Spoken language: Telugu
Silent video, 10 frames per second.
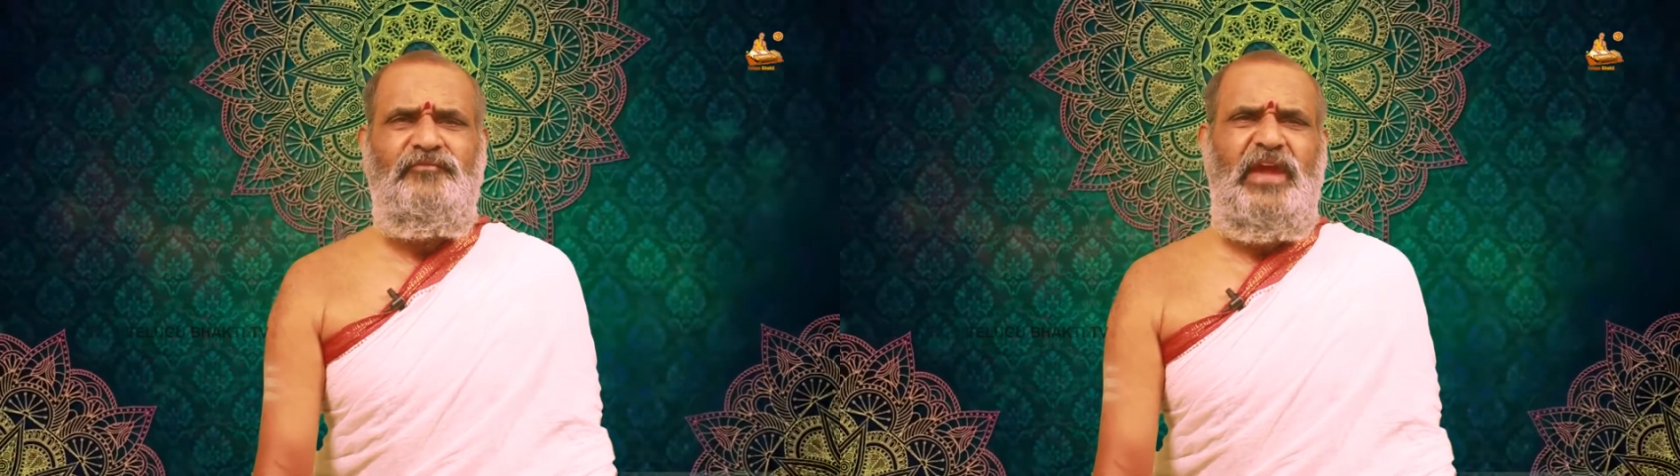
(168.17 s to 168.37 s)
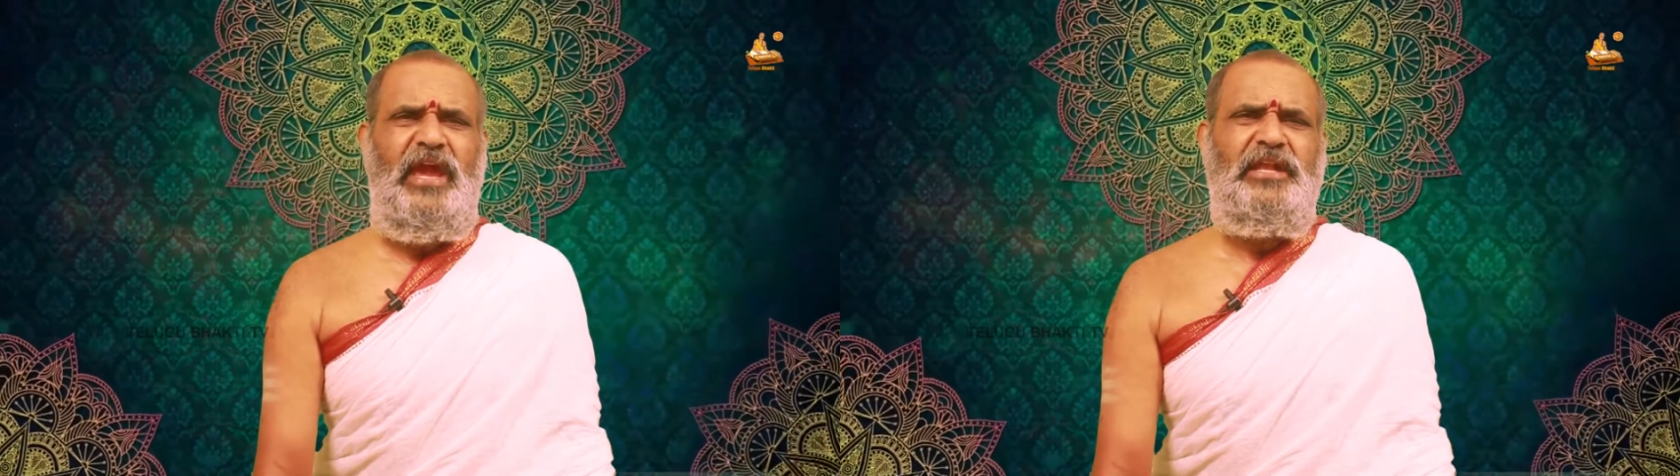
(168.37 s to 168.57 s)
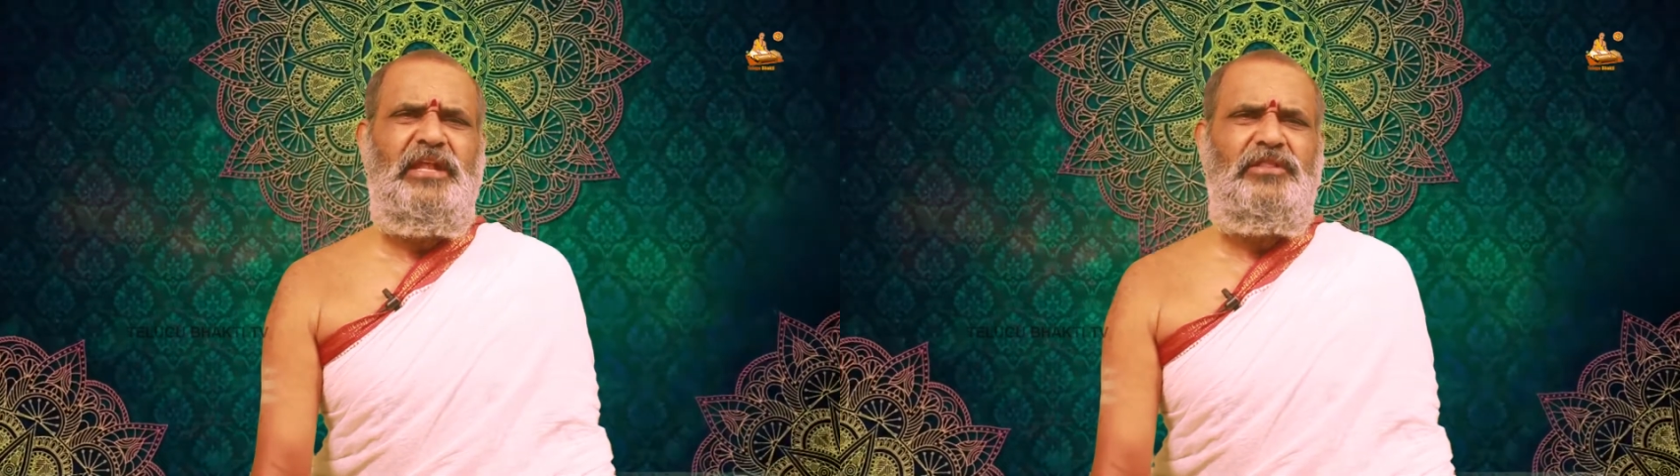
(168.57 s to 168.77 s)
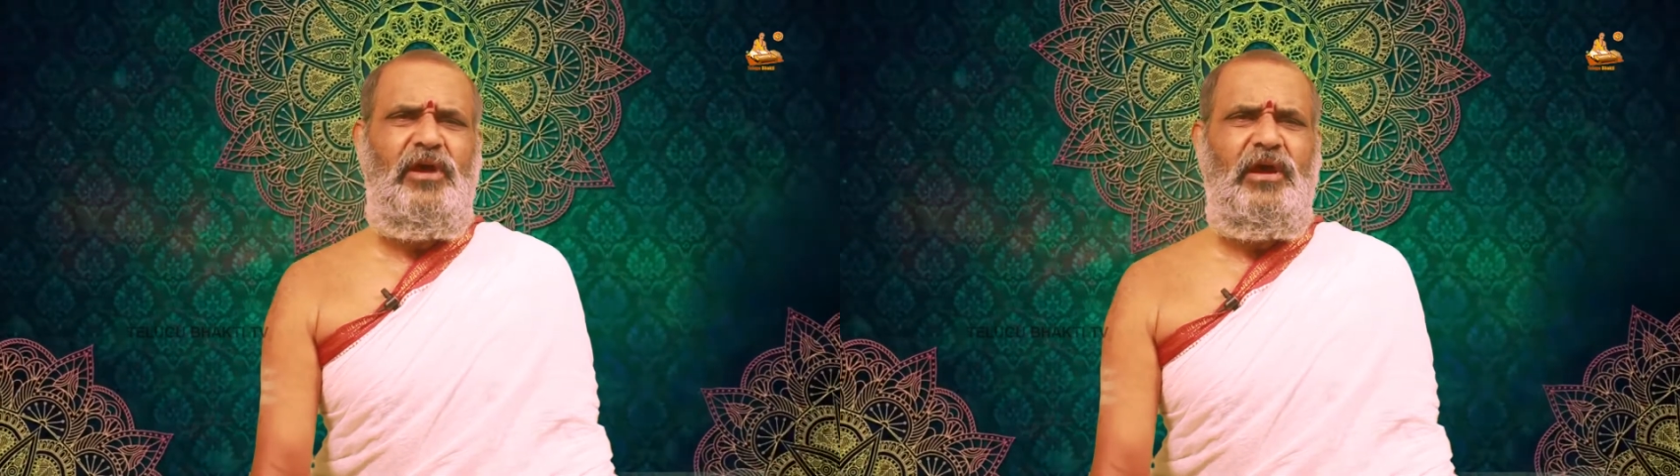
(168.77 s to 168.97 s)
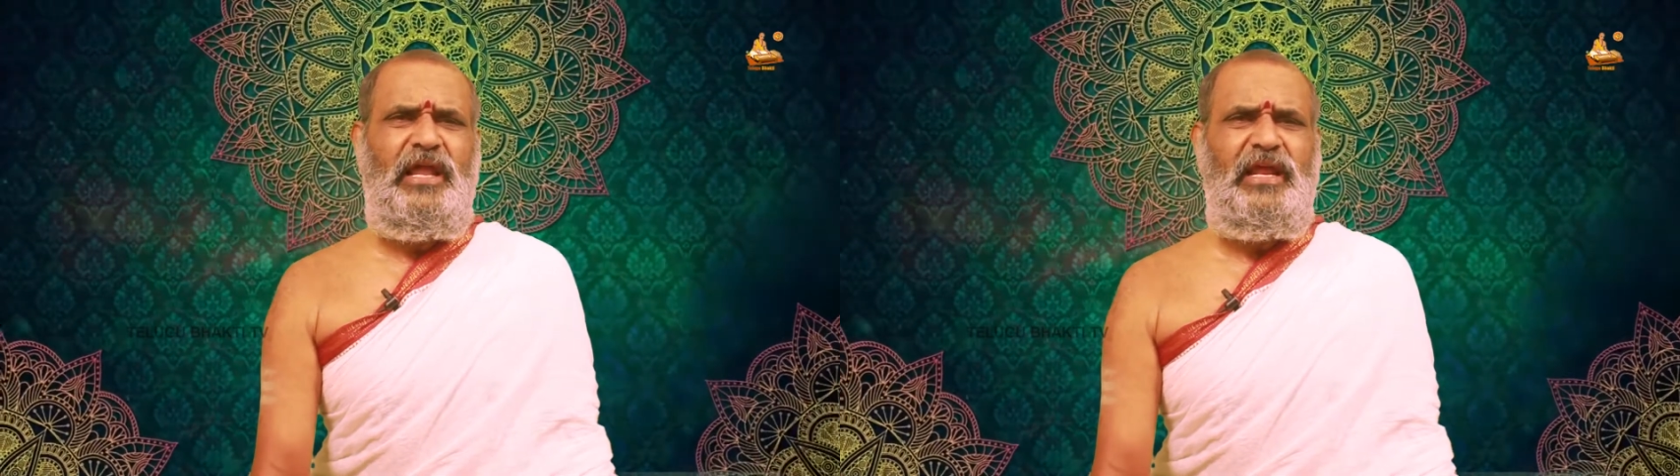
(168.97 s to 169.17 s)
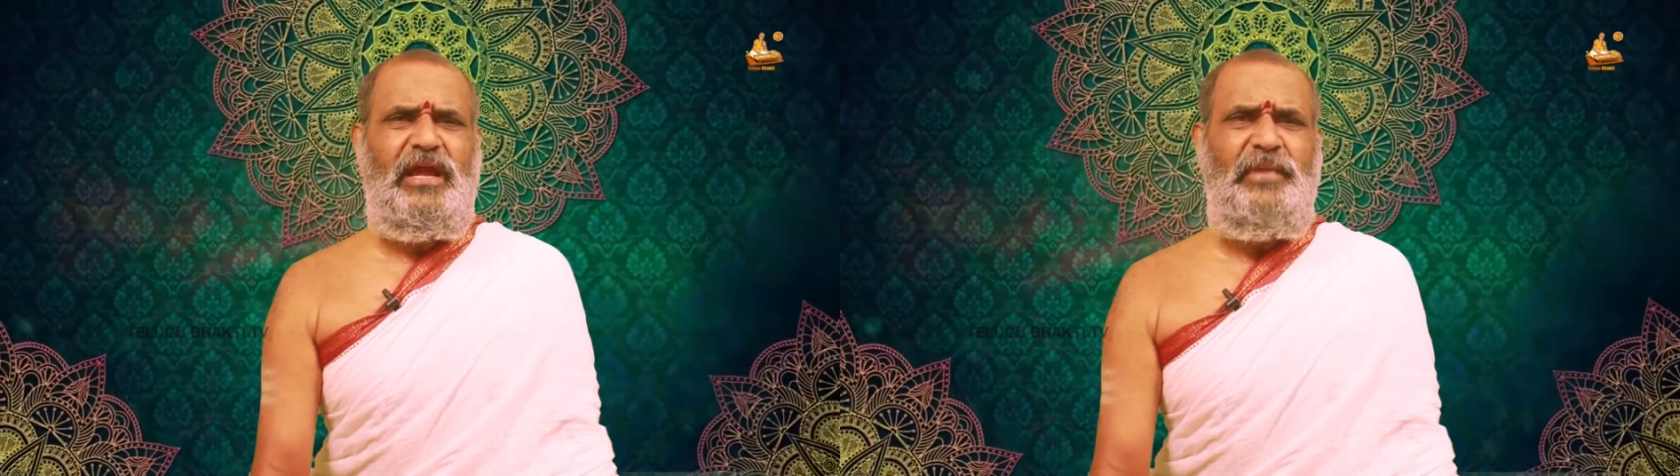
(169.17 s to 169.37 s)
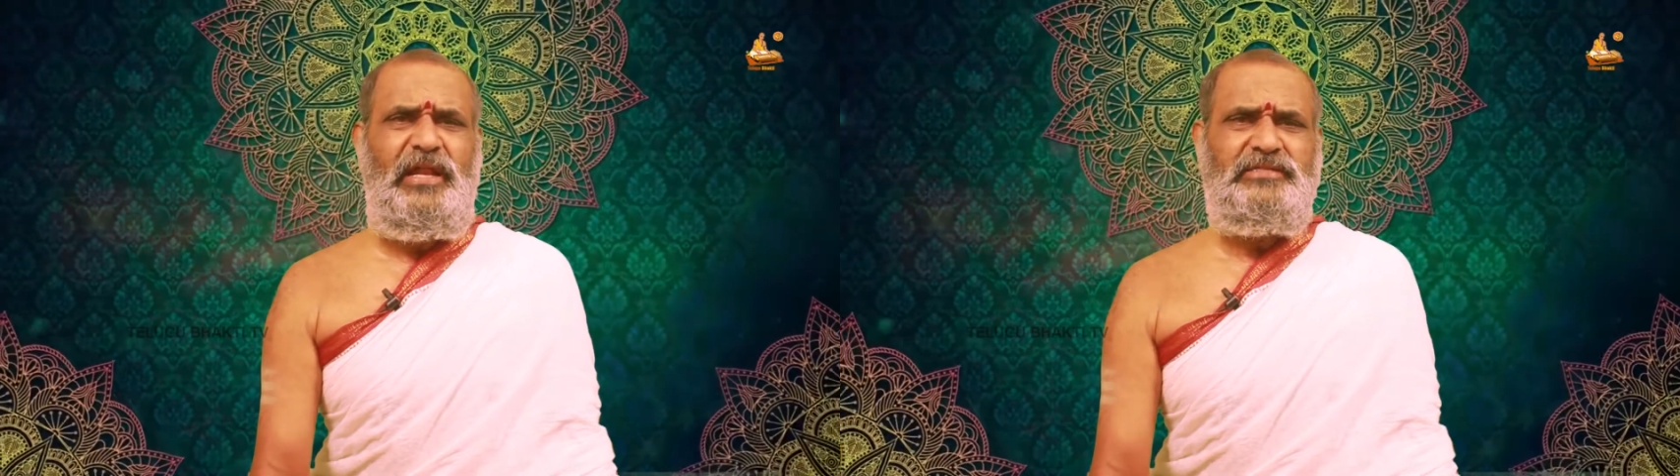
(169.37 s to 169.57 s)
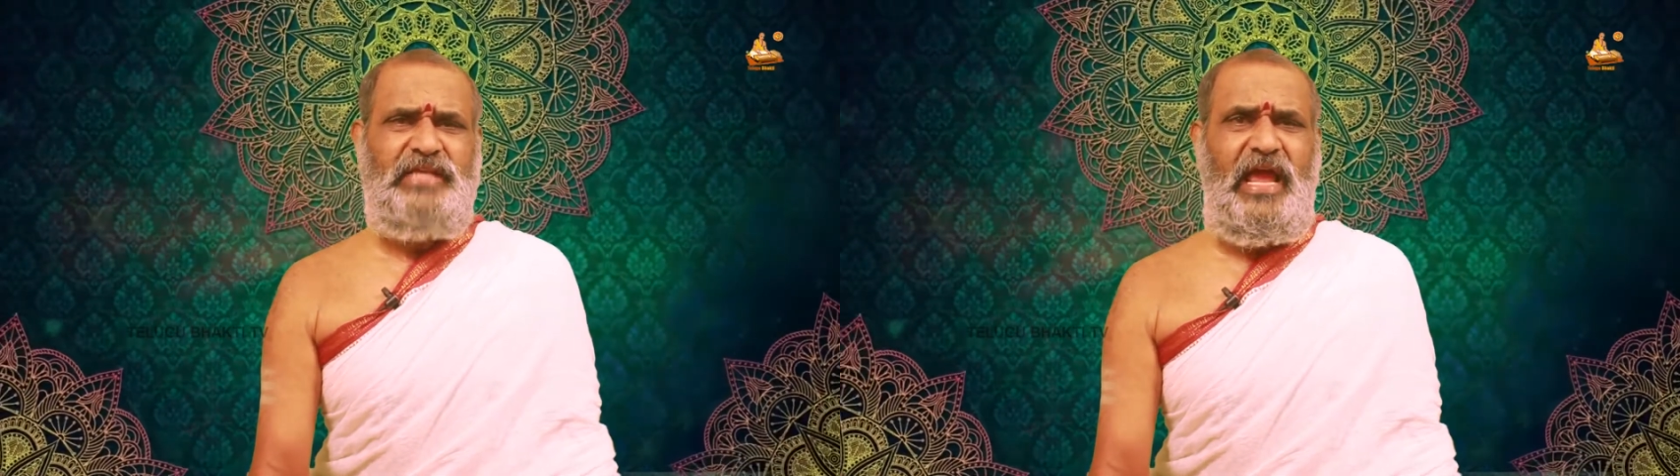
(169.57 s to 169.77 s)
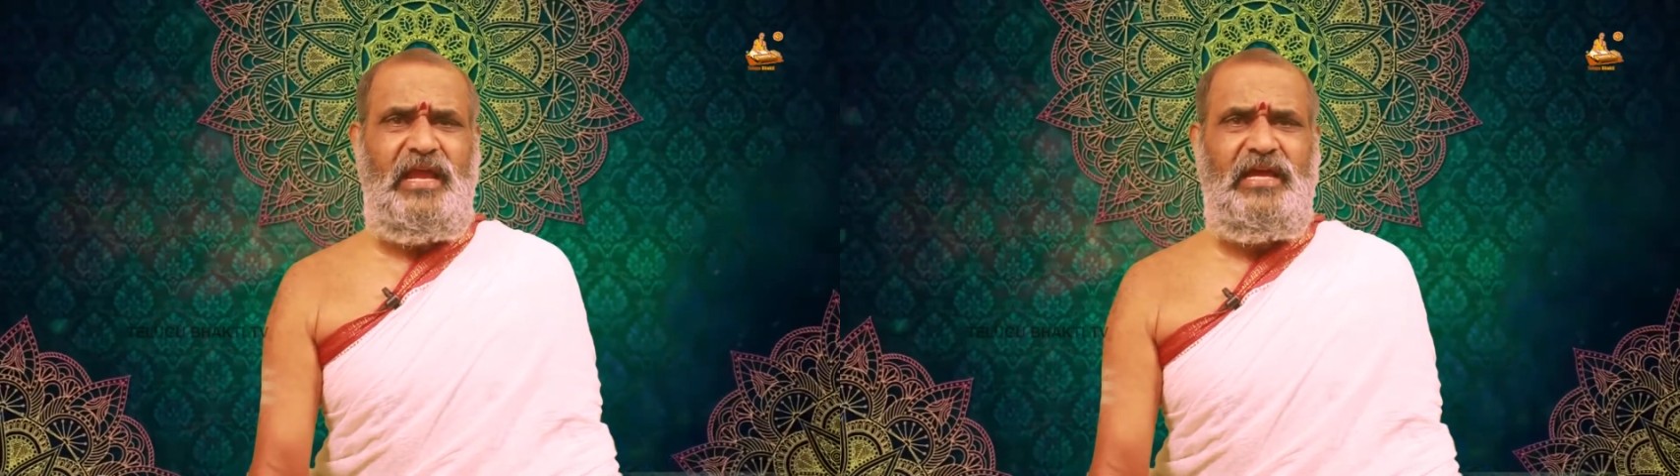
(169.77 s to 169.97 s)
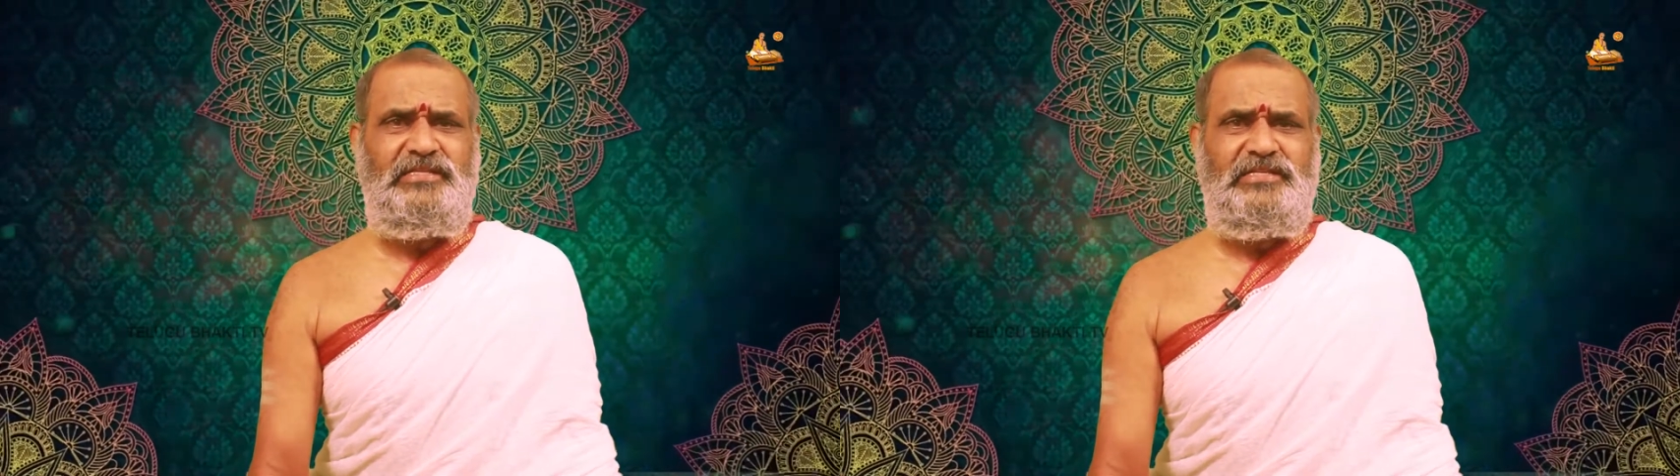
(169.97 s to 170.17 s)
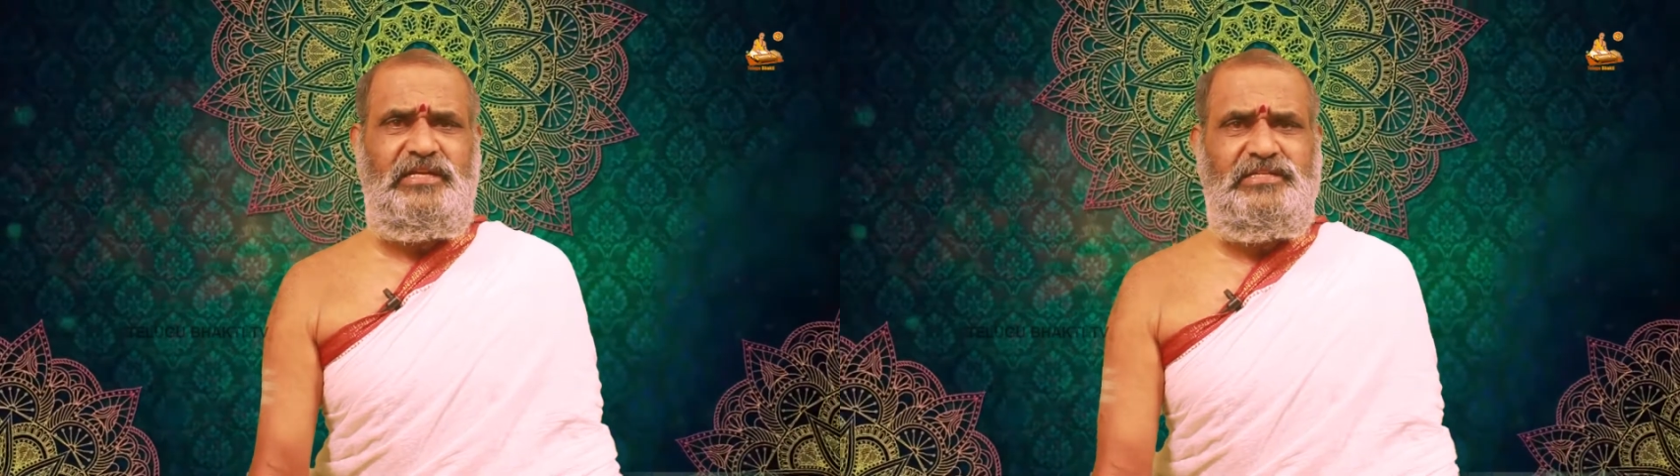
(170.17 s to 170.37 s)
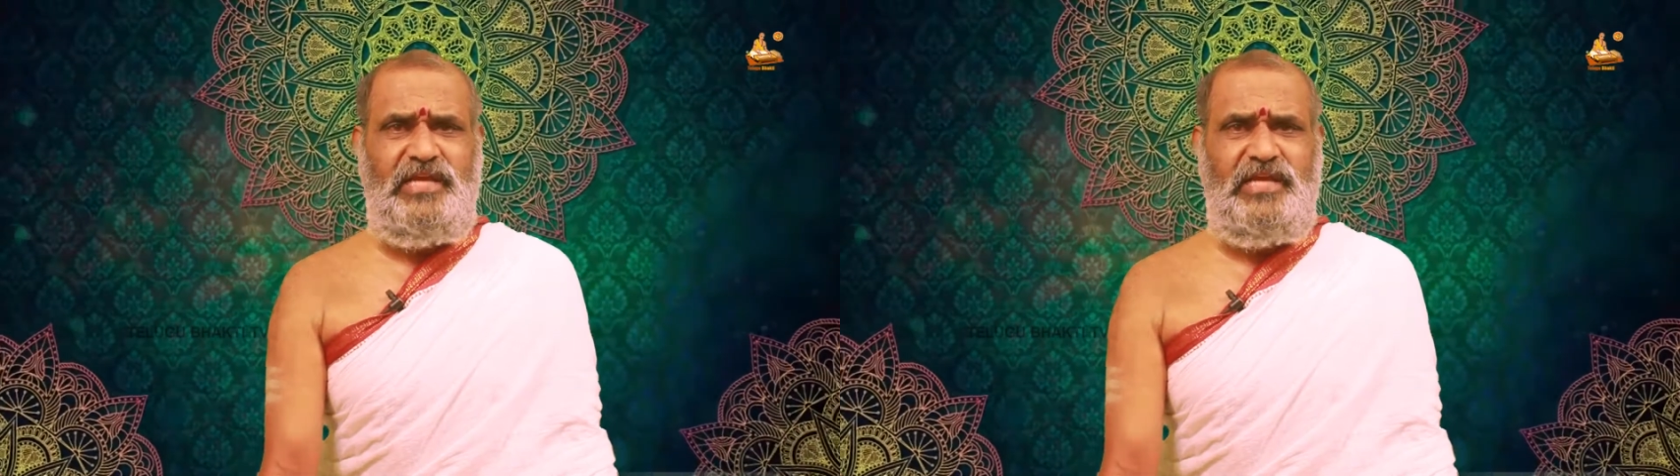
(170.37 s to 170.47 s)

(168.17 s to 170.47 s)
వేటితో గనక మనం సాంగత్యం